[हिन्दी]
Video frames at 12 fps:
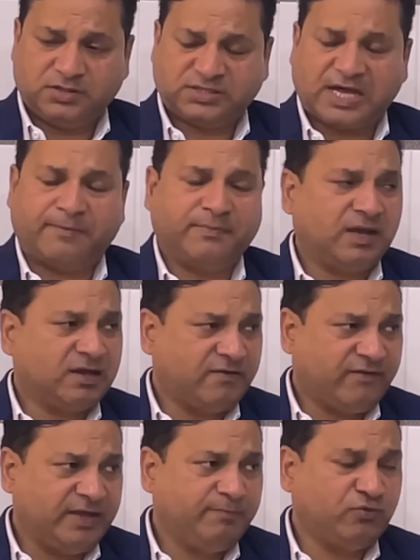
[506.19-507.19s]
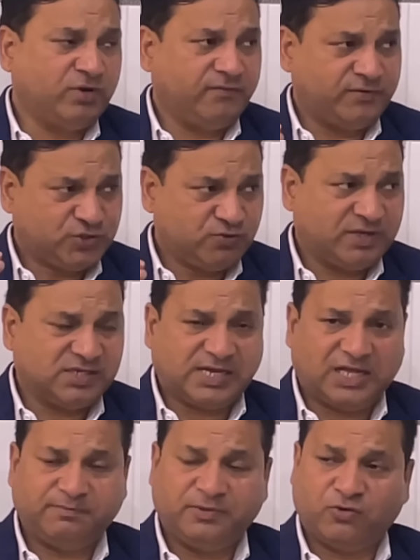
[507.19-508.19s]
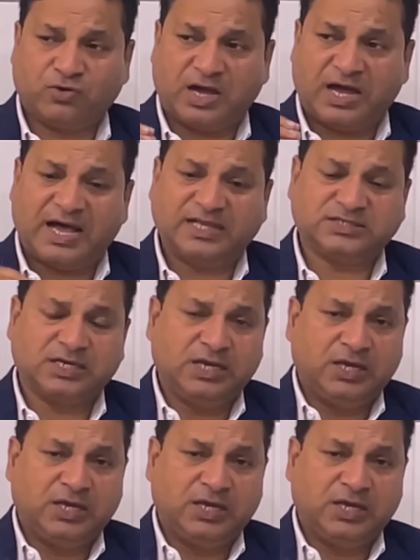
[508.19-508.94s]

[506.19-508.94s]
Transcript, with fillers: स्थापना करवाई पूरे विश्व के साथ में और आज